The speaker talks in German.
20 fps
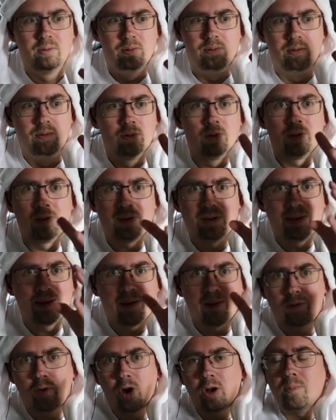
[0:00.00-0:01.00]
Und
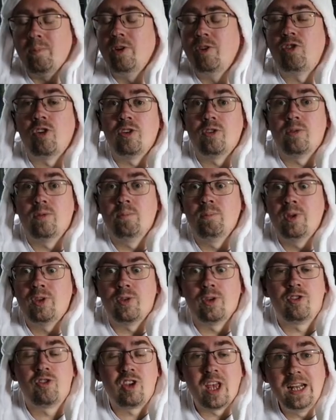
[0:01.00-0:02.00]
das gehört mit, mit
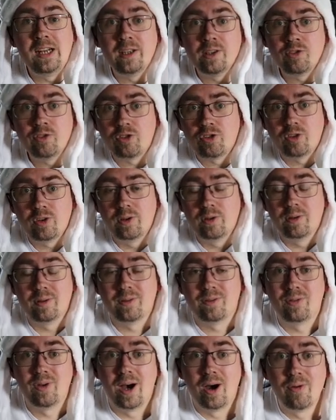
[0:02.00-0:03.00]
zur Challenge, äh,
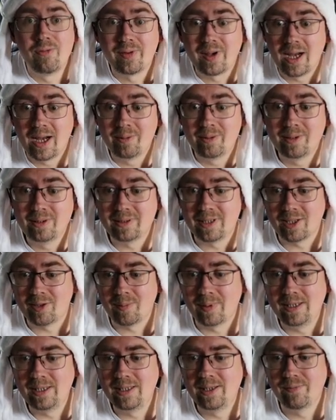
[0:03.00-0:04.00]
zur Aufgabe, dass
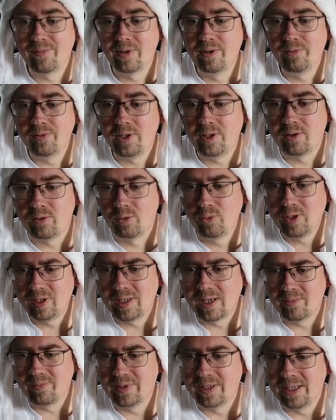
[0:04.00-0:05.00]
man hier vernünftig
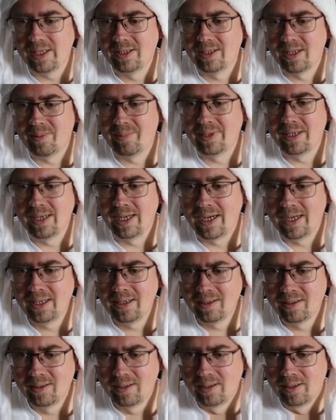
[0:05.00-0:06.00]
durchnavigiert. Aber
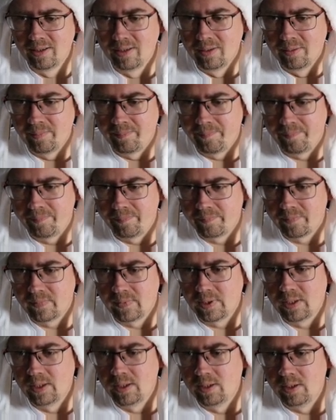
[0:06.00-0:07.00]
nein,
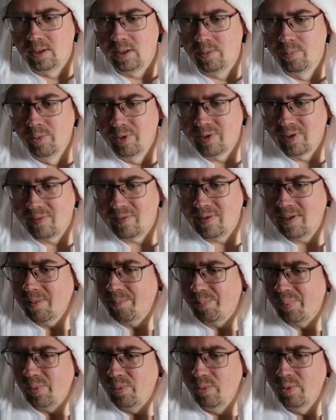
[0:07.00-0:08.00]
ich muss jetzt hier
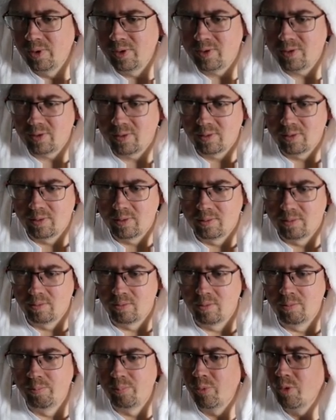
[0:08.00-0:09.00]
blöd
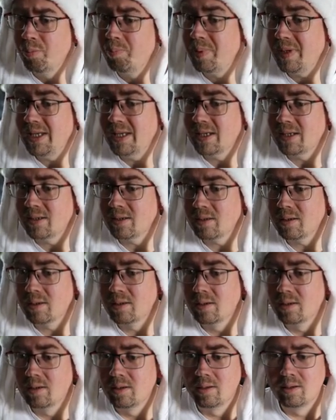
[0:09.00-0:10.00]
rumprobieren,
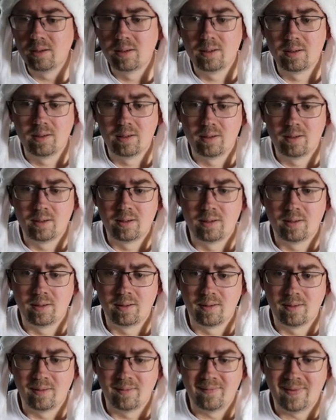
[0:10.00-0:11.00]

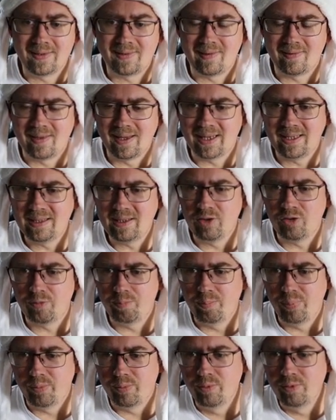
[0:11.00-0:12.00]
was das der richtige
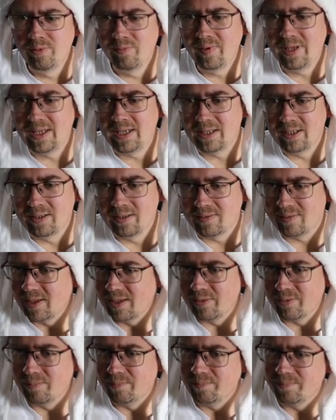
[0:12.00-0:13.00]
Sprungwinkel ist. Also,